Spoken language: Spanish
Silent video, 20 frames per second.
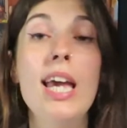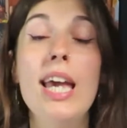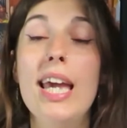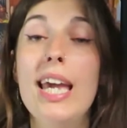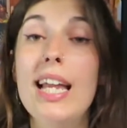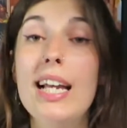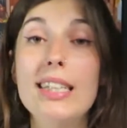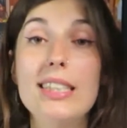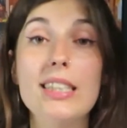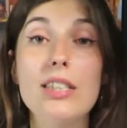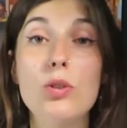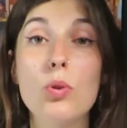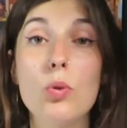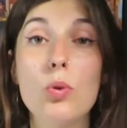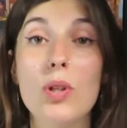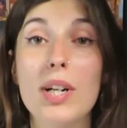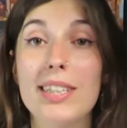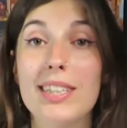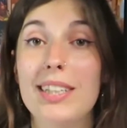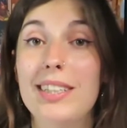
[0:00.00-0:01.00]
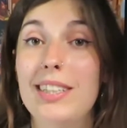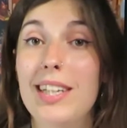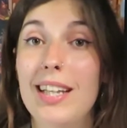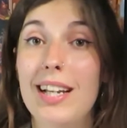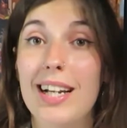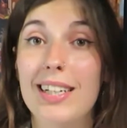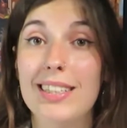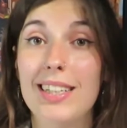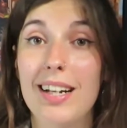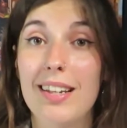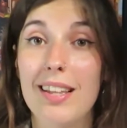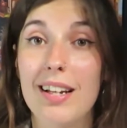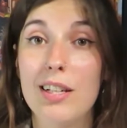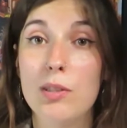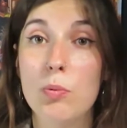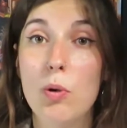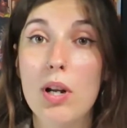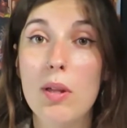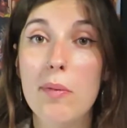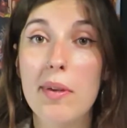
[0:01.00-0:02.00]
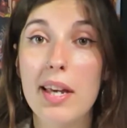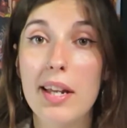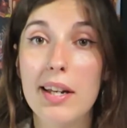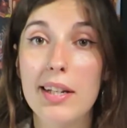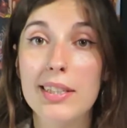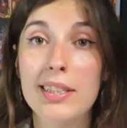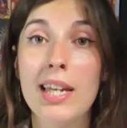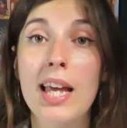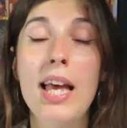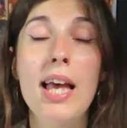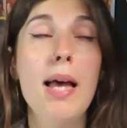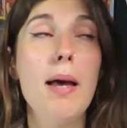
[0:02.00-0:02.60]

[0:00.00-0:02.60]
y las estructuras en sí de las cárceles bolivianas,